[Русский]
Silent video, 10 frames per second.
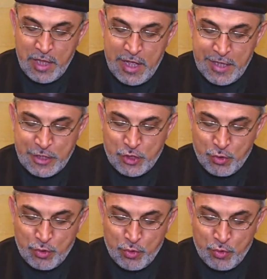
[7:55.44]
посещать
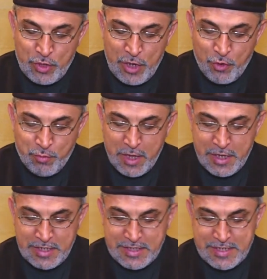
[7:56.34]
уроки, как мы
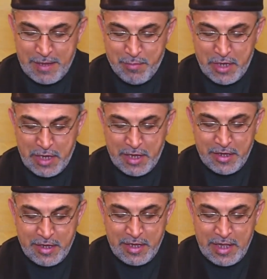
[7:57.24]
посещаем
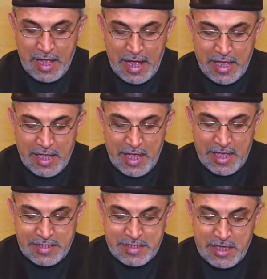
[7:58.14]
кинотеатры и
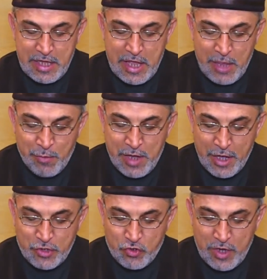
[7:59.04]
другие места
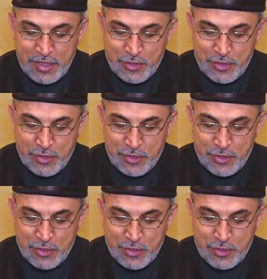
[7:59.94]
отдыха.